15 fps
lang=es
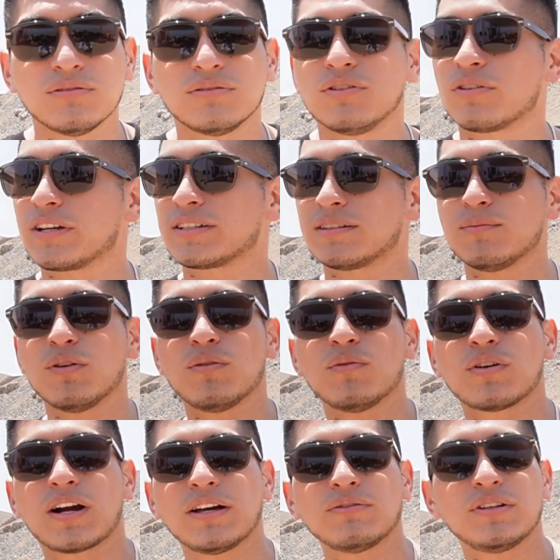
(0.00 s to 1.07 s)
Lo que estamos
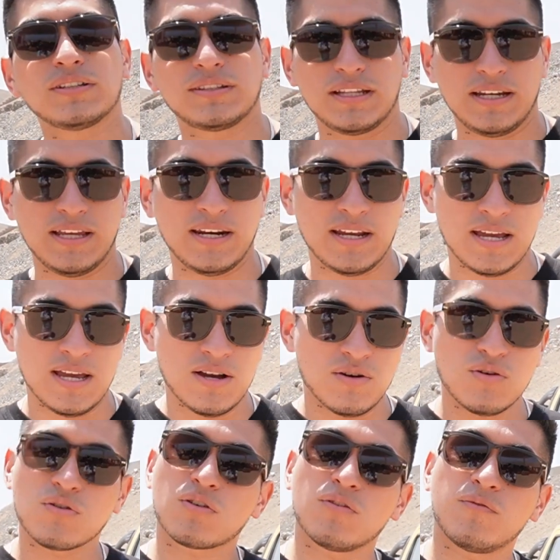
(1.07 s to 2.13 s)
buscando es tener
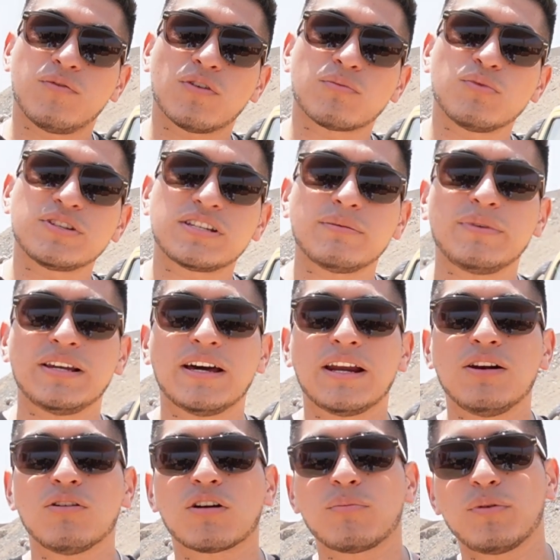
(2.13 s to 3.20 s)
un confort muy similar
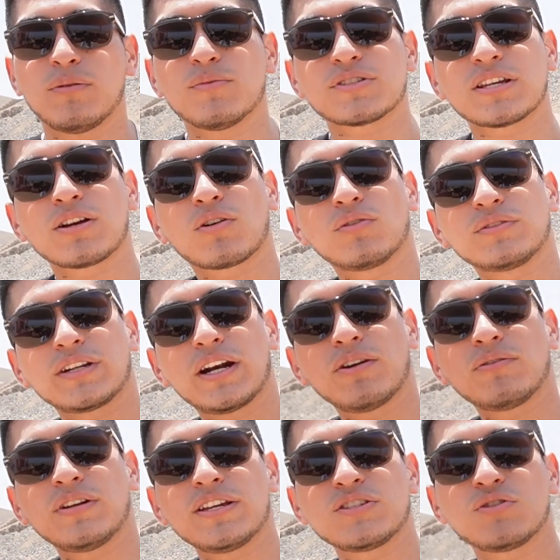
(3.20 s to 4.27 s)
a lo que podemos encontrar en
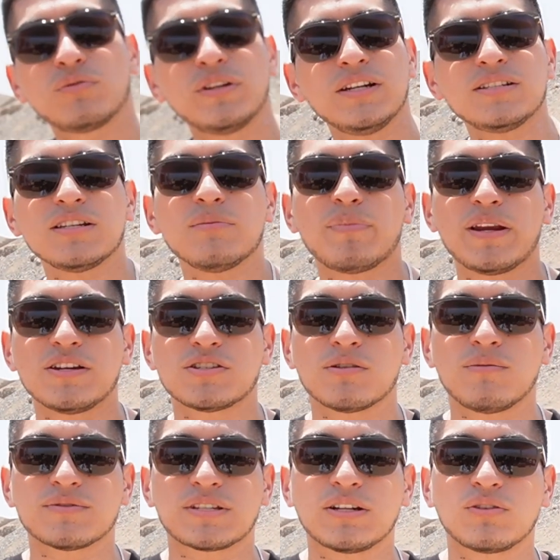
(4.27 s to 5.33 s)
una SUV y para eso
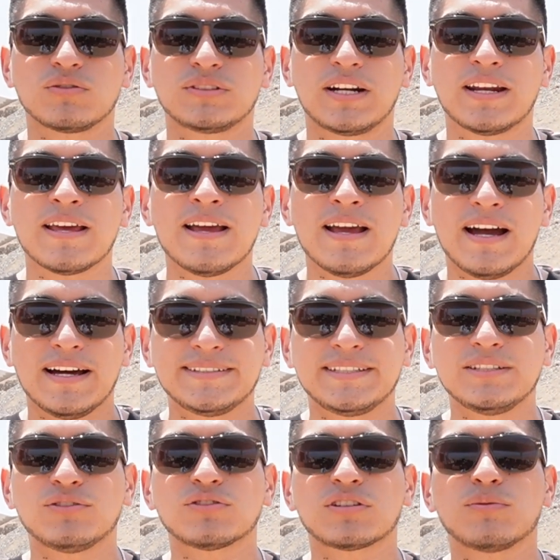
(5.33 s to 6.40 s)
vamos a encontrar
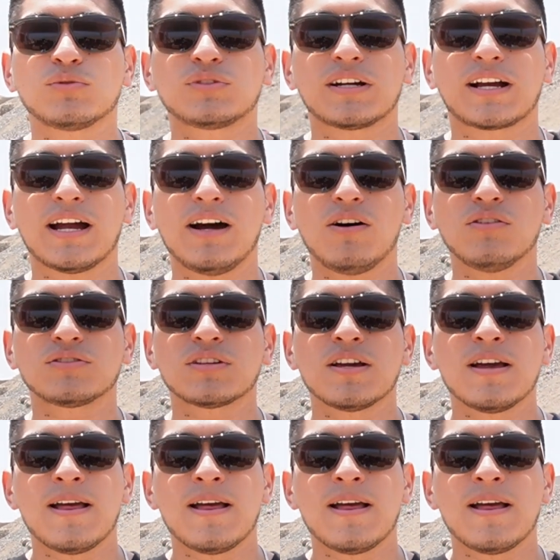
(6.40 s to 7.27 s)
asientos abutacados